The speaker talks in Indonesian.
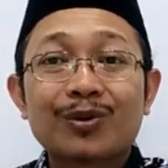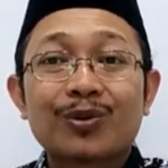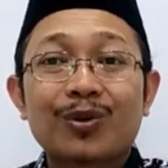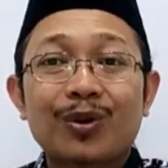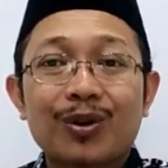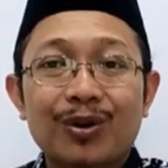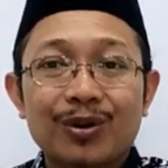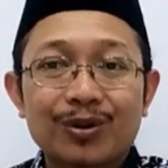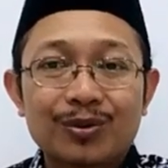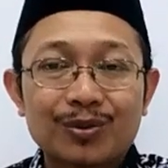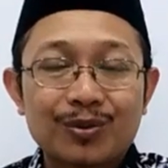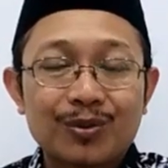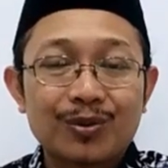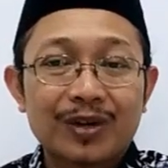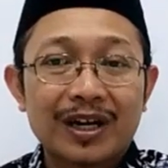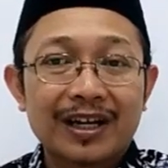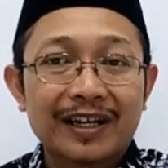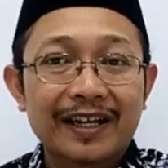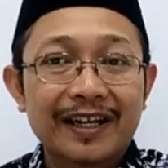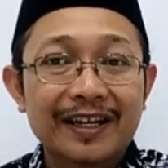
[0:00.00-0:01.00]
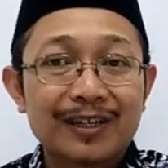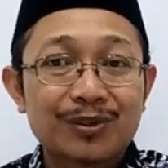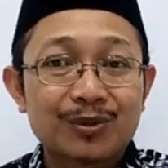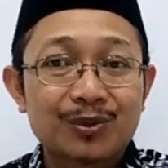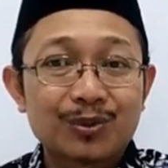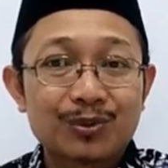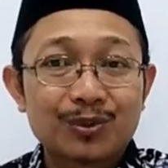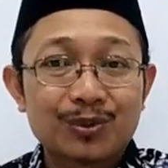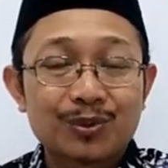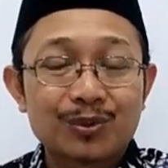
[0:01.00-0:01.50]
kok orang
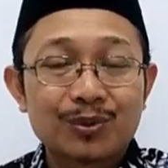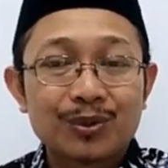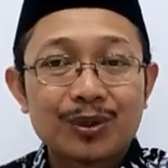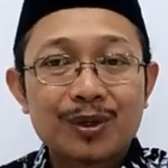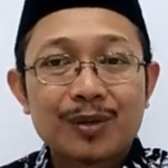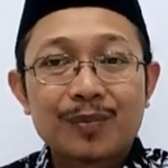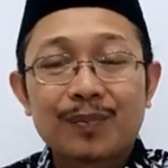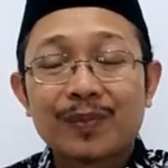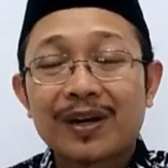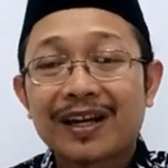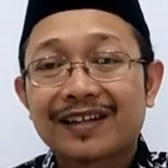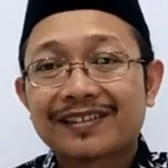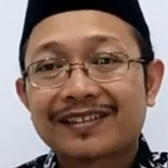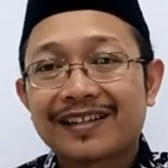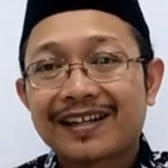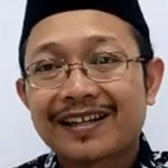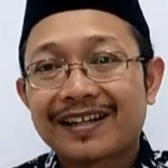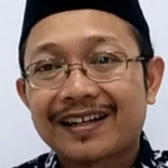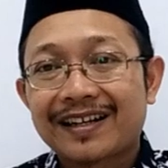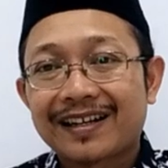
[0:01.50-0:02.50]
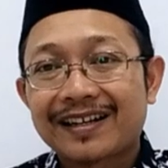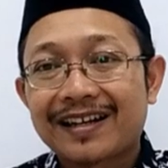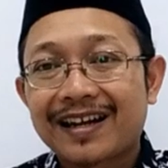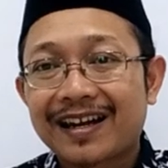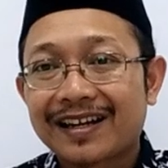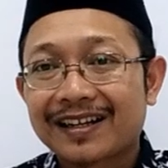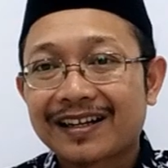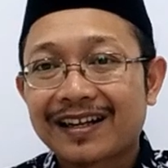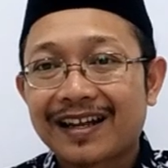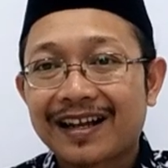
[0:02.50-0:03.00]
NU melaksanakan
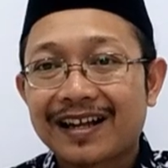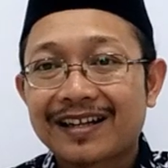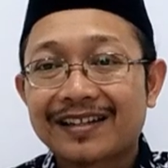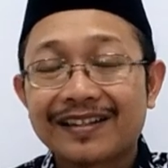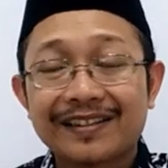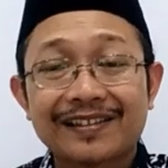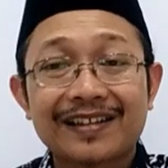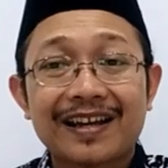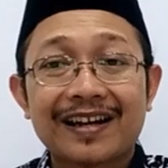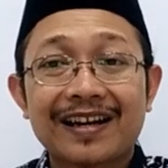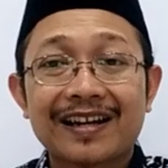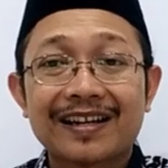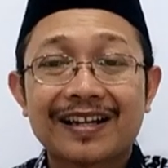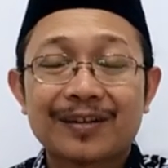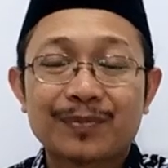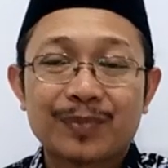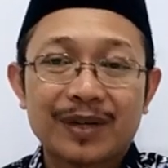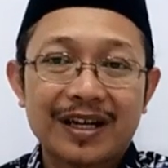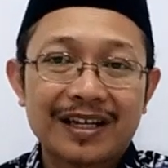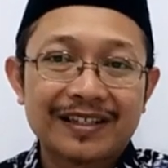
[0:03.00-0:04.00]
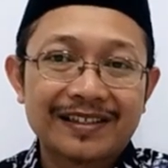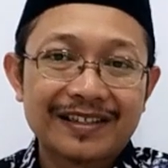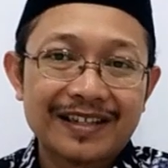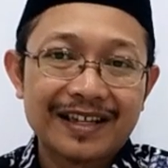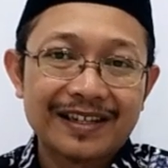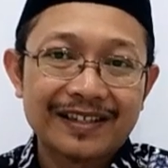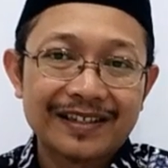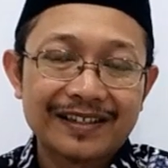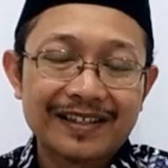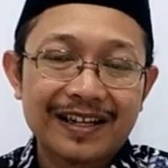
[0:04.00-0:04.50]
harlah di sana dan
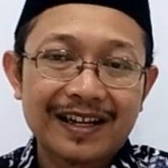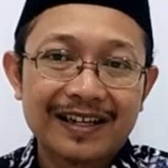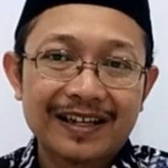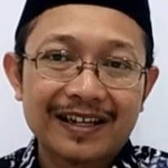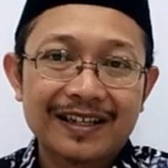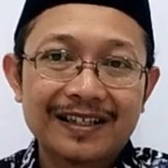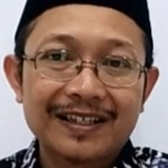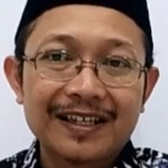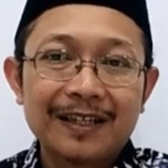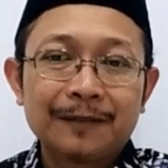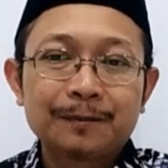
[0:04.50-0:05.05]
pengajian di sana.